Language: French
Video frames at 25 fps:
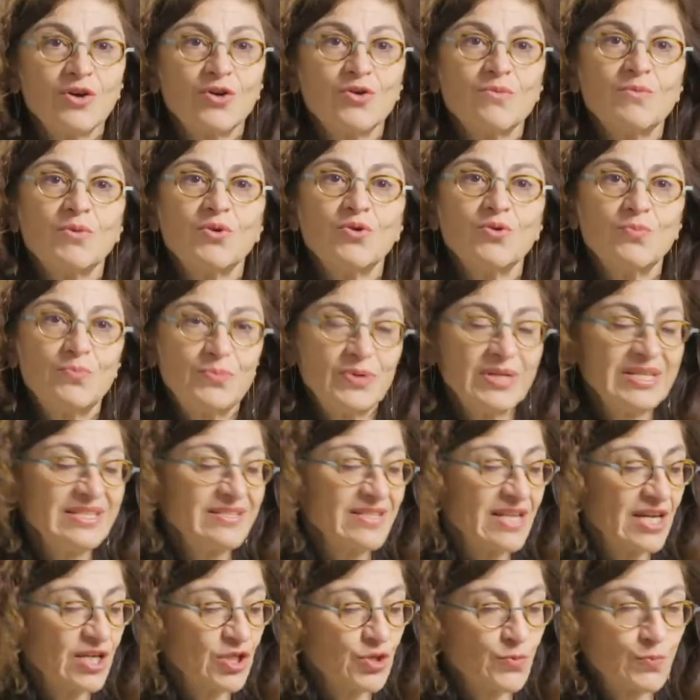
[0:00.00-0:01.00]
comment le
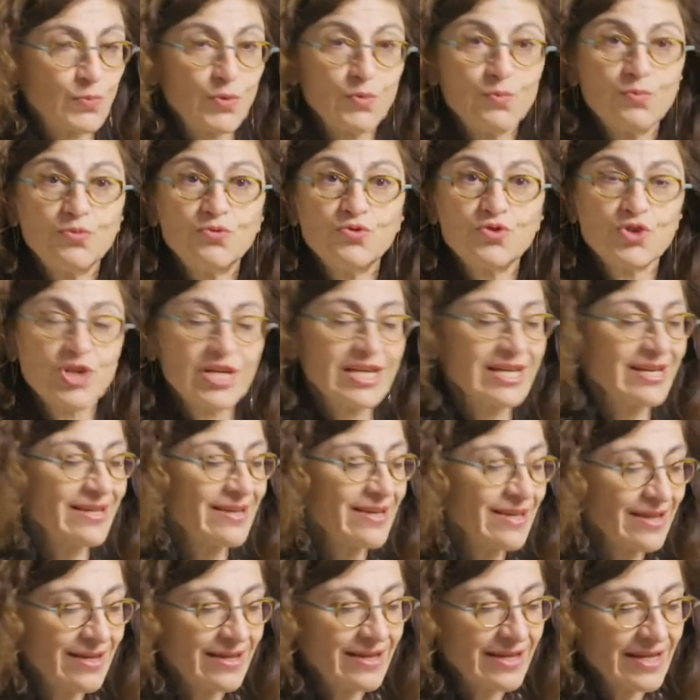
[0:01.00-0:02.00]
paysage peut bouger
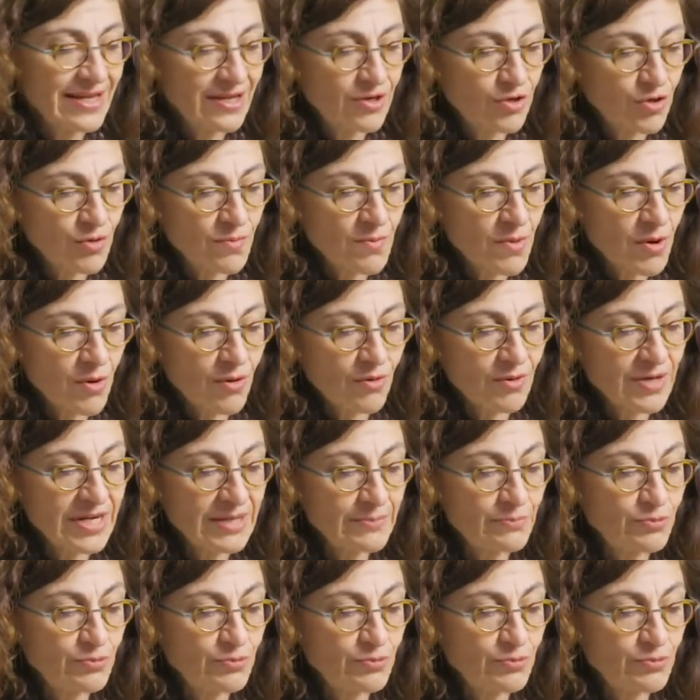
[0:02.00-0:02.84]
et comment les